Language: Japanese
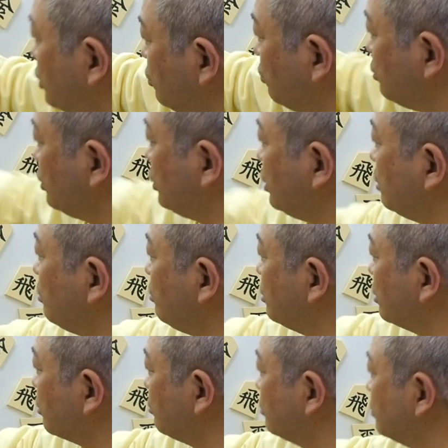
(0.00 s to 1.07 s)
条に逃げる一
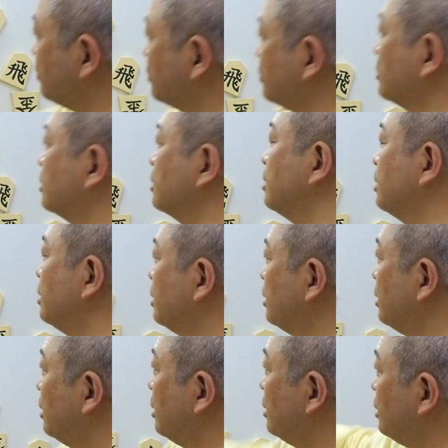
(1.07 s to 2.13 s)
手。
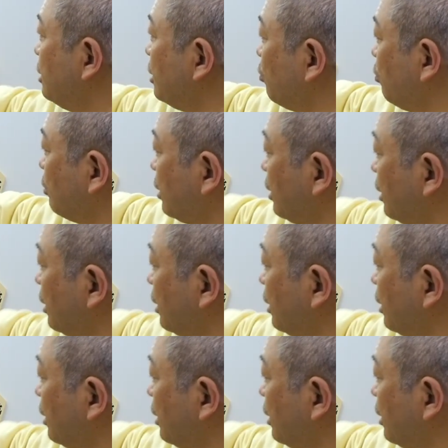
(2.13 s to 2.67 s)
で、こっか